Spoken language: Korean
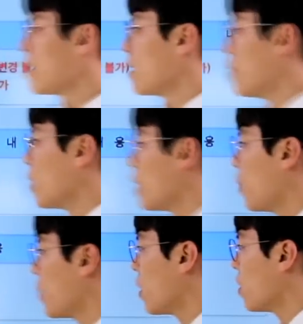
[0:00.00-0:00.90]
이번에
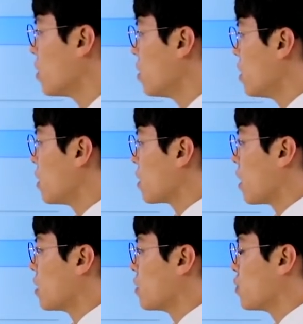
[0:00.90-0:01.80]
보면
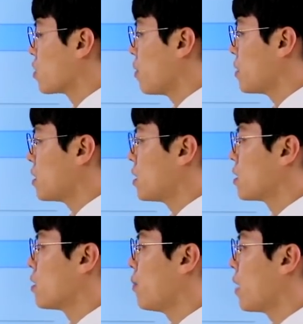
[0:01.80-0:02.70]
개인금융
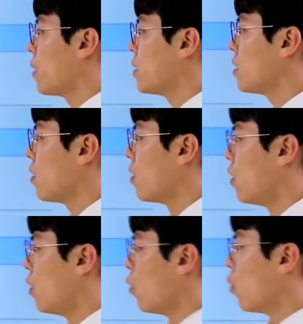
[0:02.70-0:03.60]
서비스직을 선발하면서
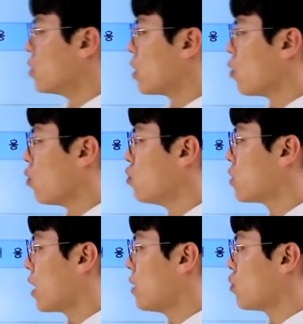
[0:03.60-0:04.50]
오전 오후
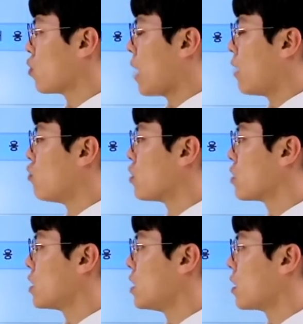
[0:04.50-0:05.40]
타임으로
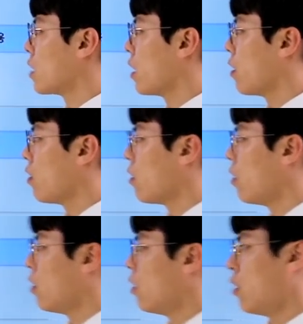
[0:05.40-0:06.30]
나누어서 진행을 해요.
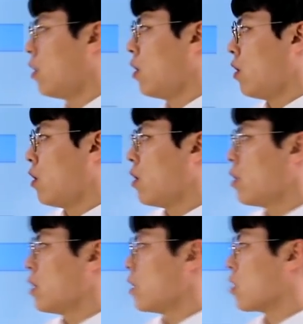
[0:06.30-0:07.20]

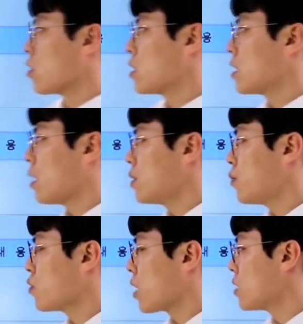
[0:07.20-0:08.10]
8시
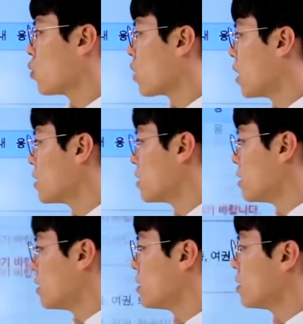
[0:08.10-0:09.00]
30분까지 오라는